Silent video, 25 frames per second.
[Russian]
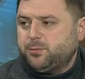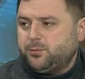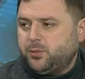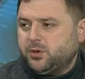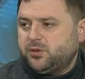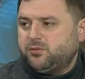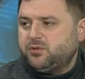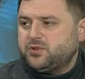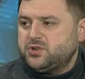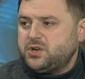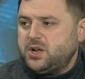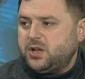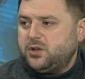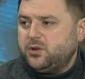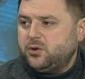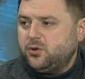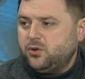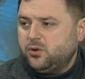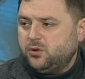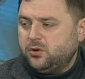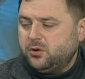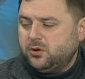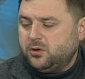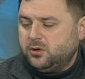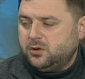по
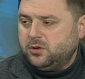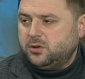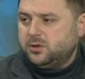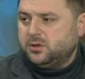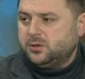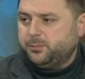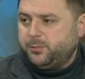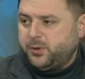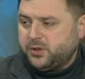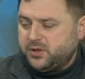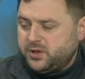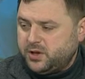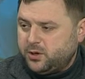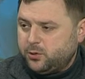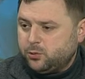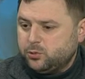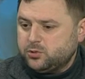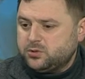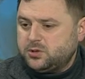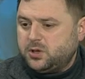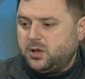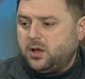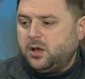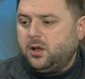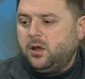движению, по
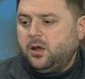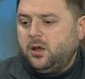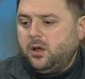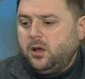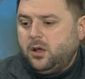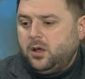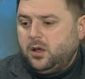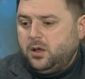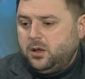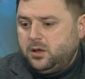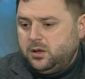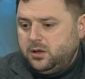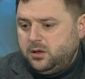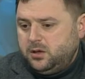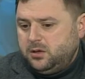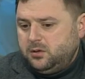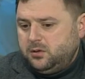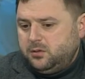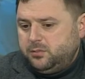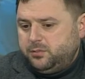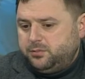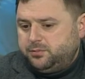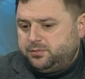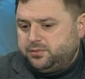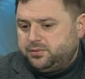нагрузке.
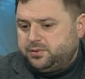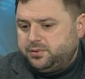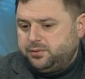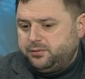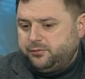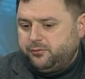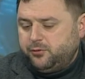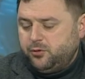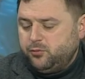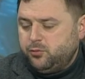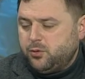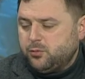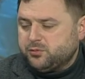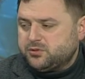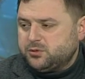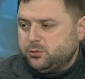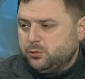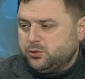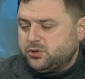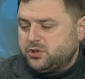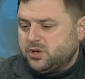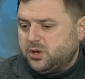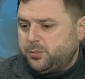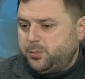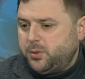И в любом
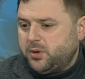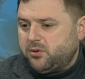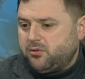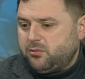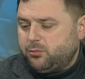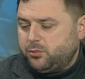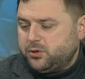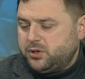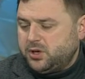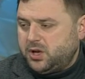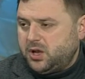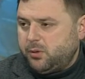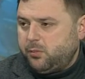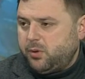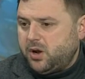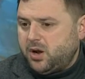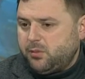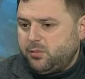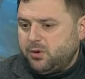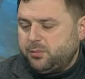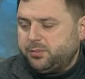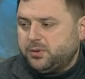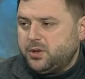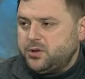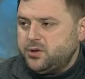случае к 1 декабря
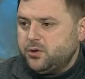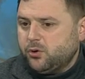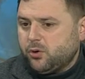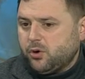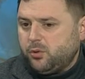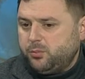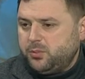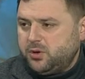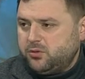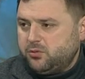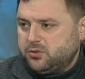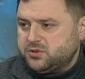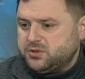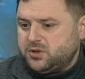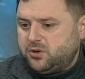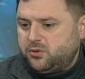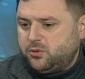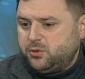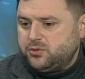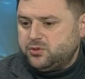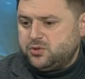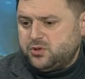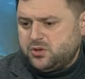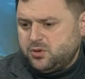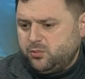мы планируем его
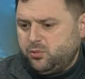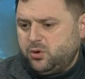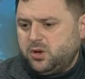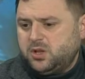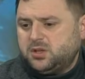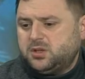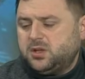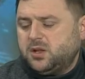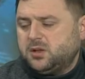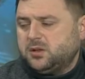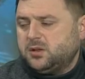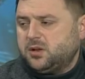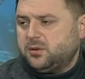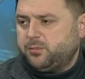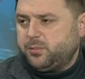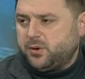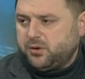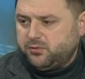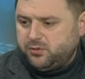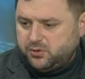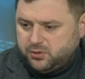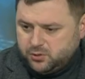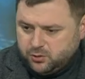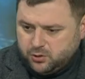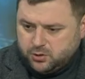закончить. Тем более тендер
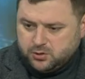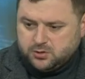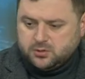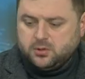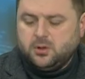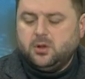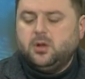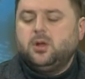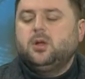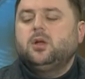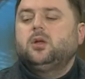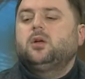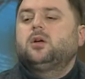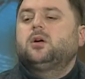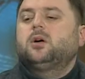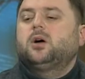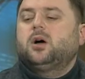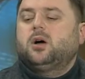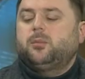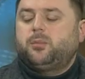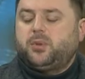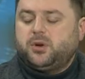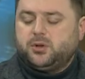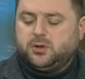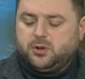проведен,
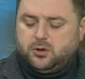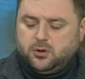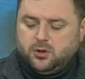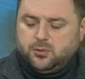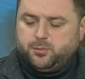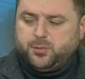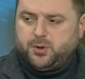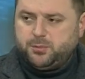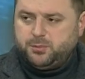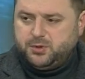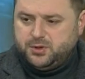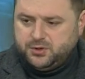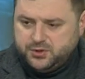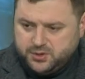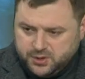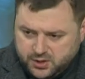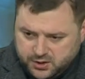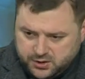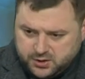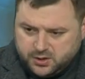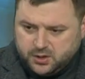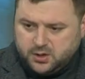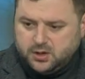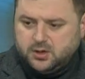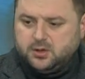определен
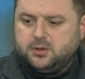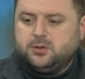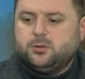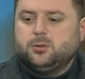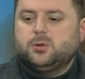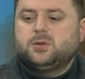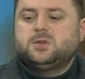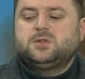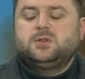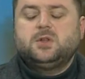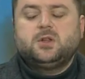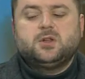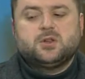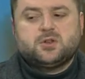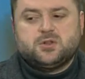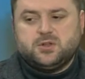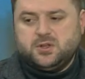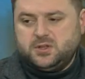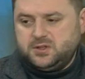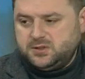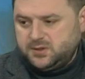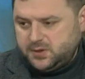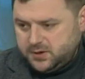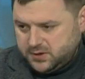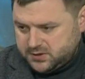победитель, то есть
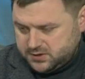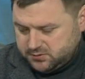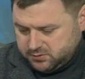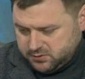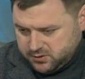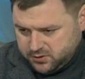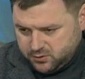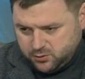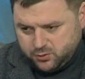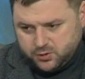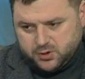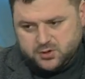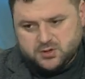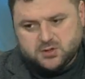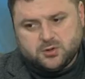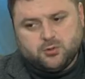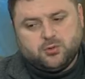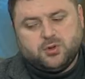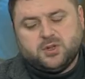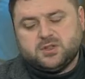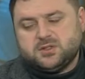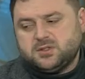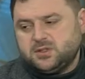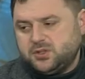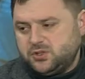денежные средства находятся у
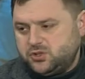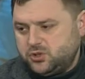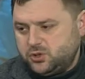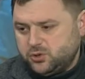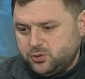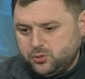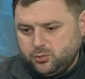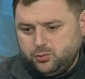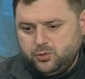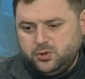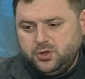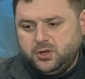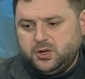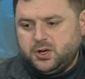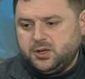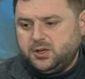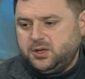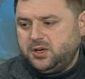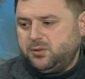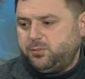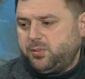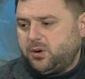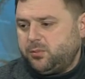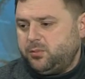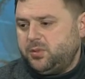нас на счету,
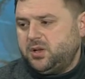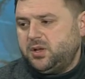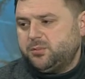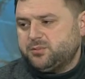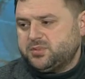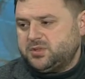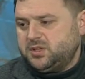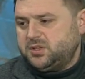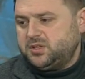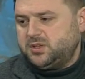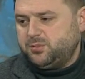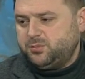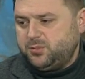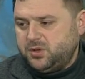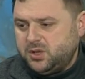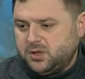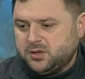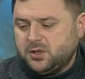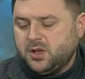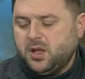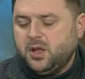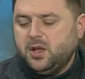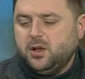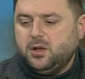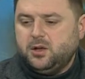никаких проблем с этим нет.
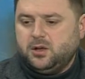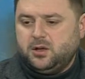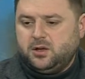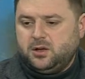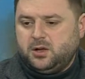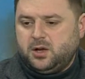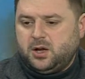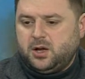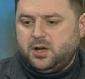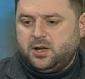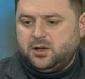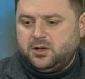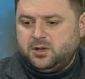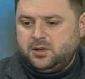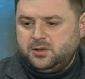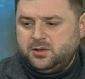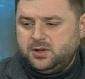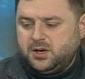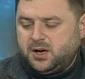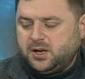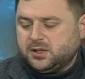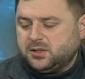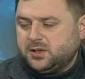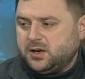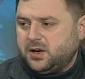Э, а
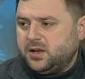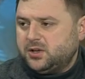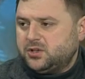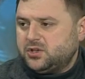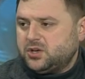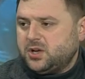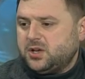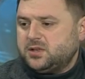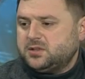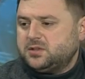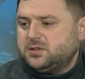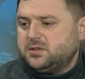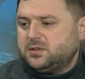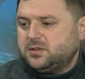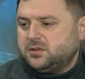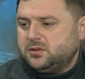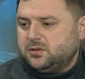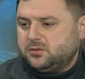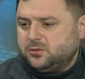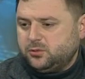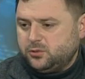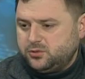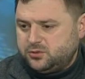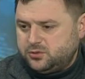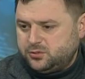некоторая часть,
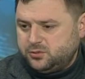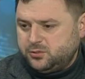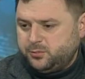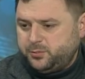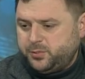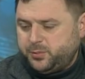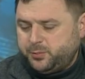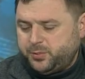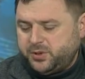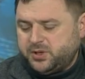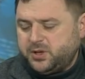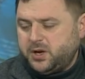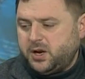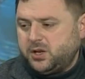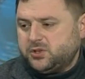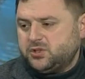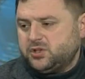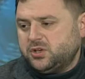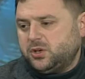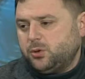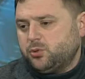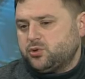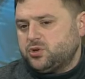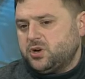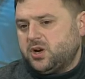э, то есть
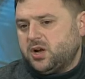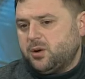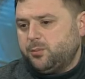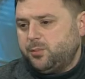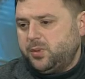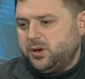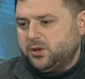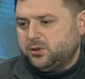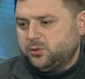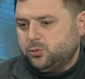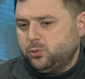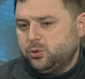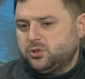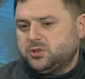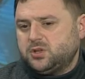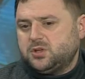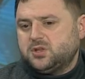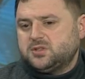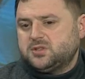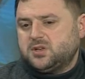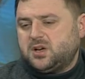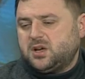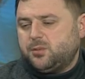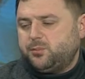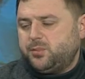подрядчики уже комплектуются, не
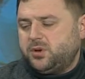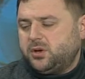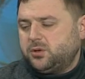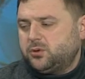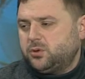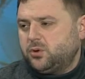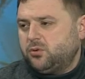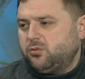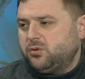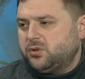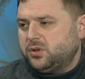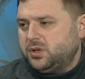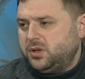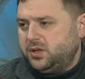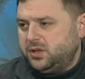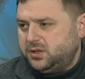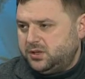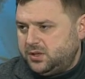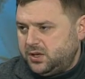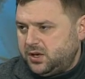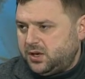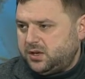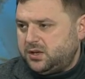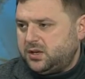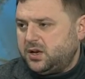закомплектованы и
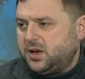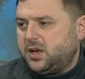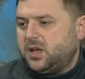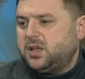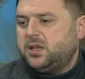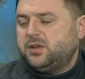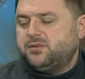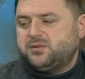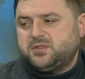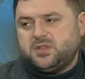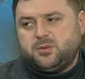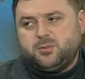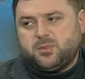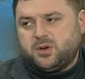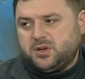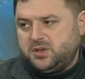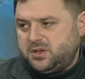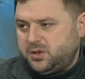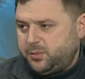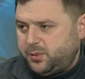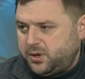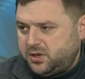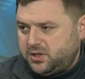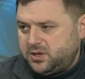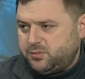техникой, и всеми
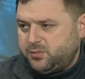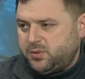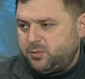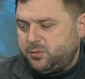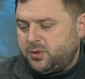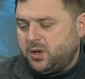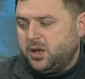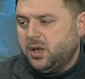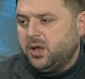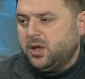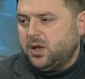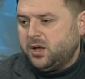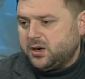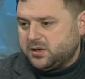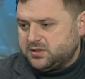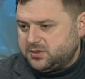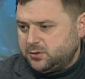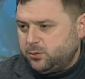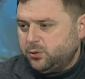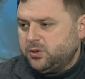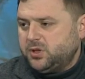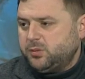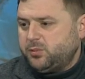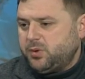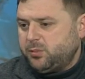необходимыми
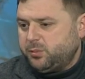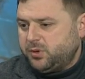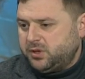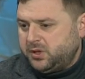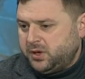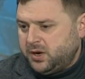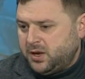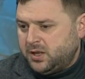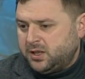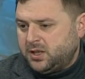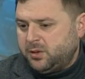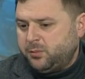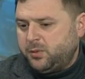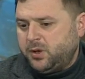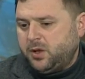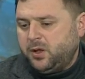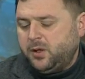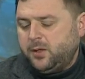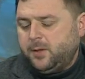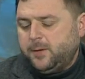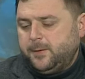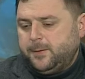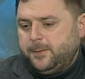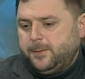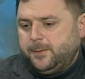расходными материалами.
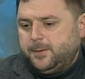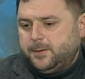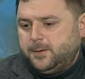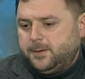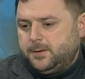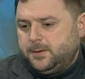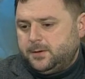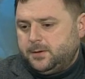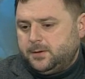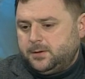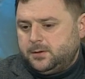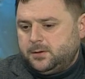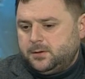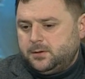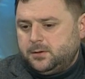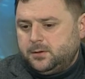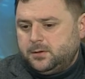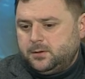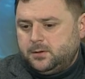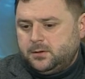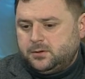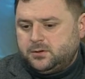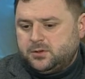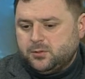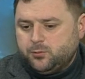
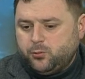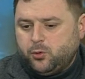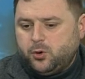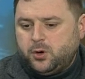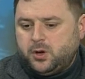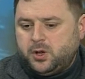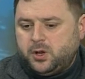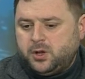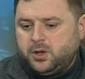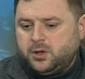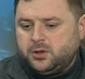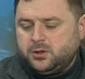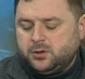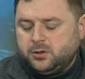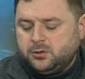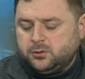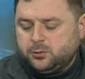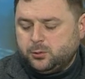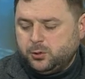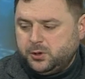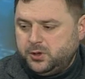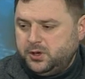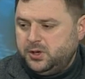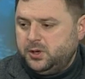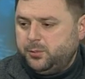Э, тем более
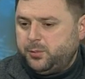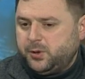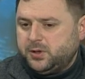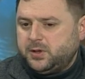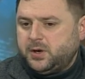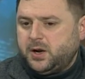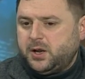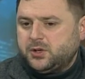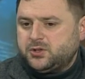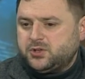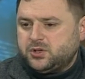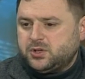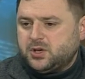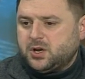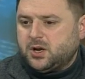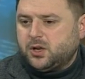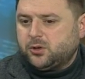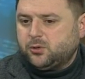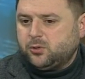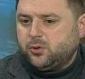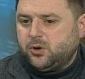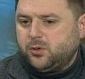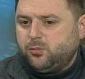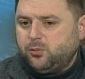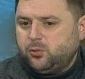другие подрядчики,
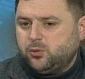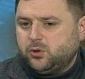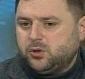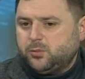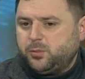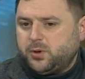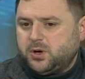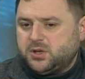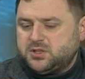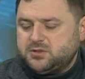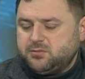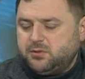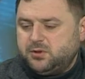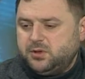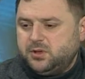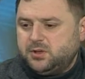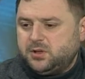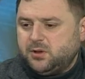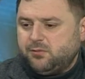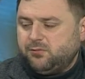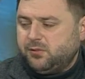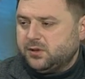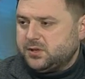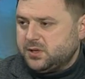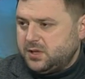которые будут производить
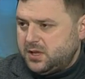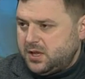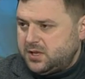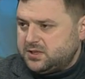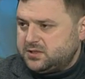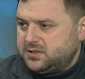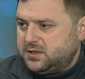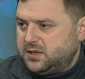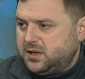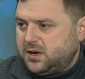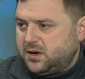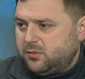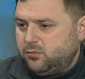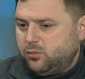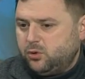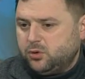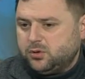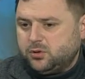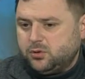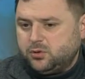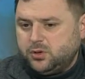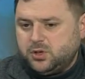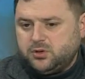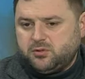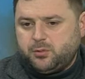там водолазные
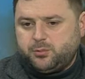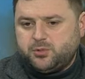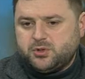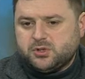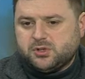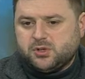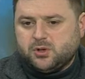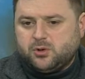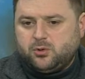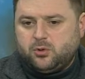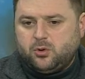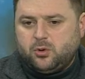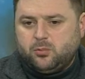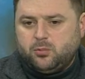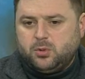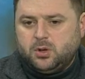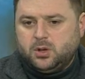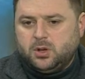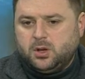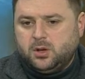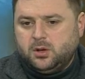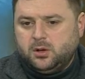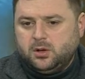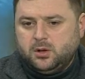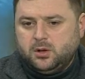работы, у них вообще такое
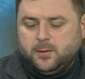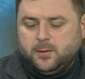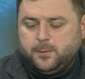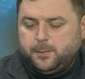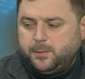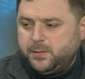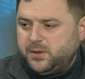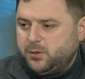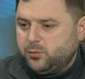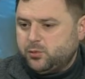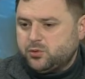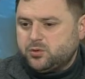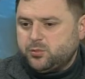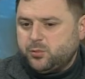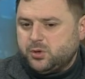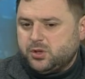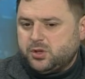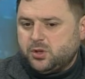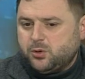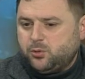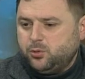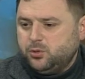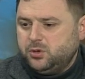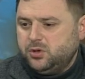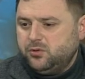было немножко меня
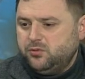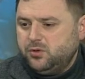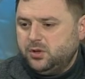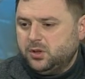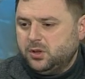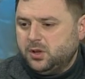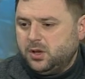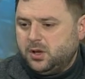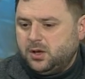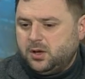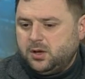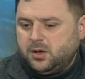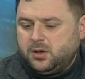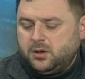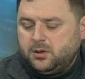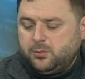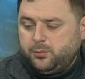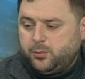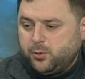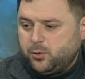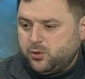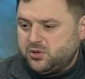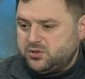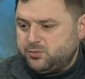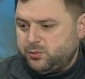так удивила
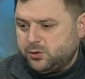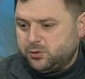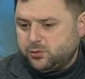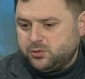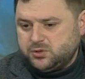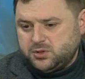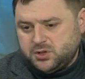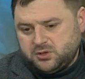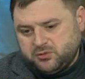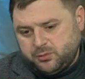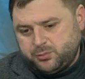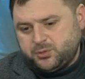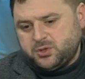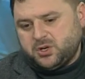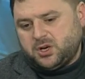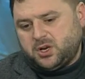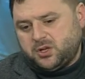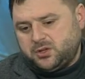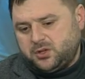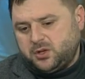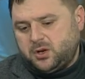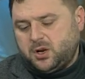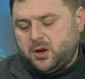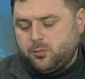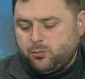просьба, то есть они вообще
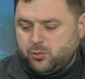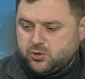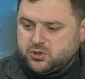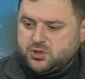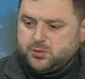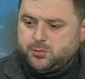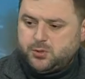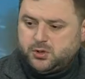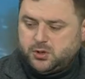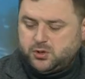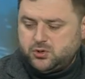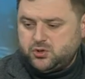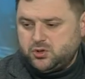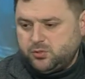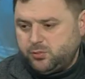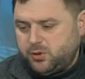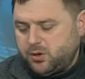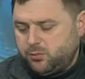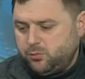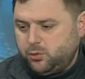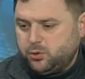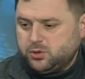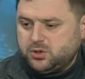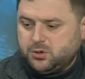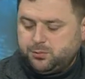хотели, а можно мы начнем
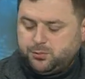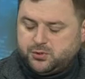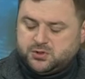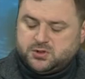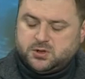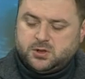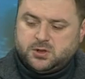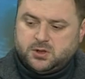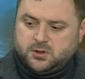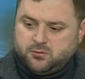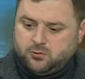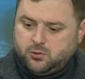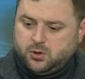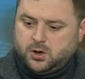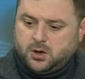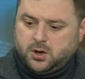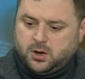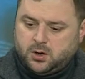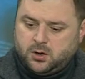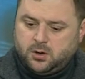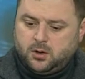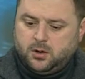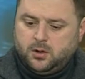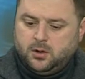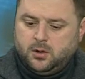работу после того,
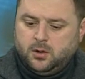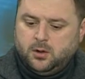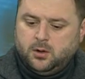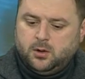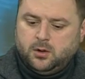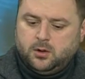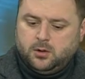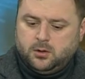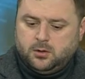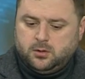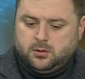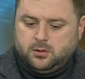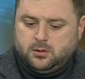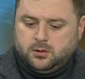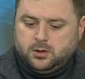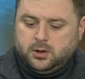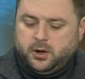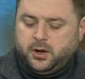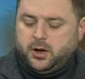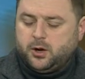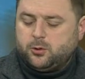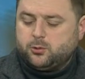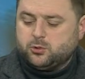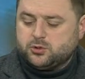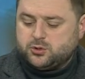как э,
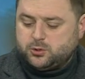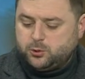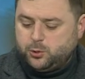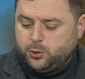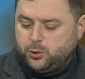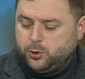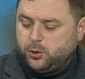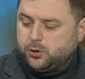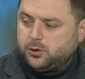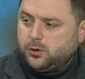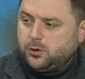реку скует